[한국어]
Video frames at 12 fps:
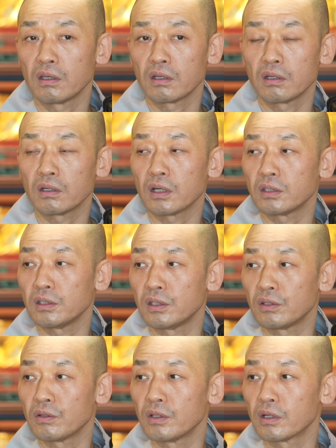끝까지
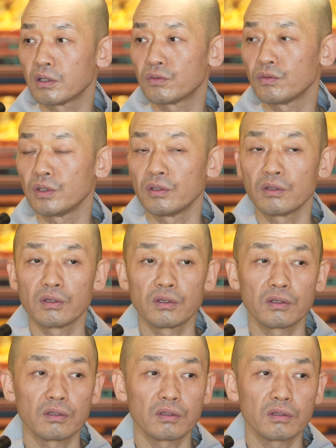지켜나갈 수
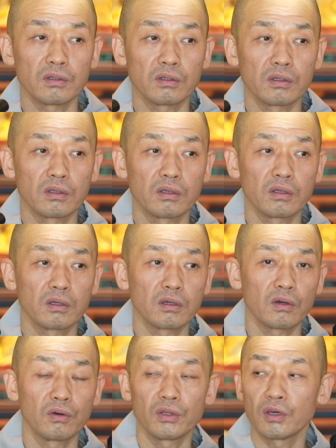있는
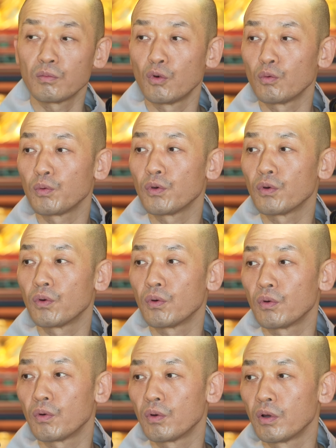거대한 목표